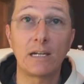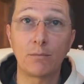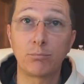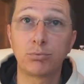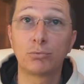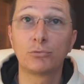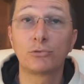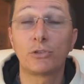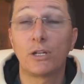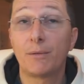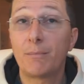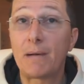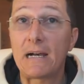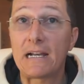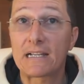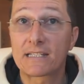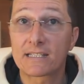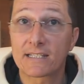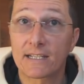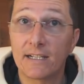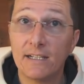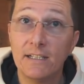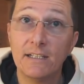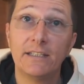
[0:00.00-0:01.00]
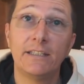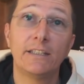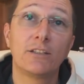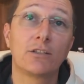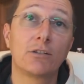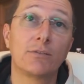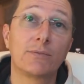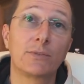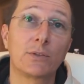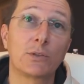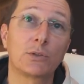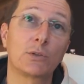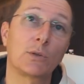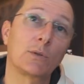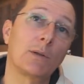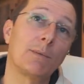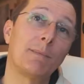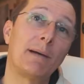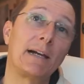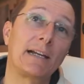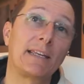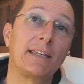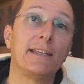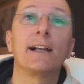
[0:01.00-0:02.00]
appunto è bassa in confronto a una
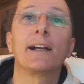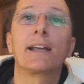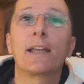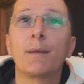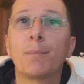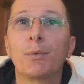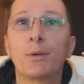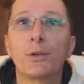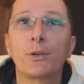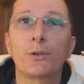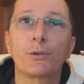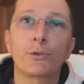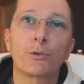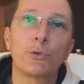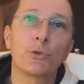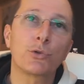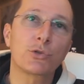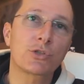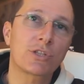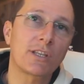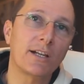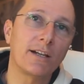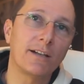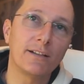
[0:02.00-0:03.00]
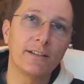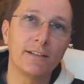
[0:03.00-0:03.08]
macchina che però costa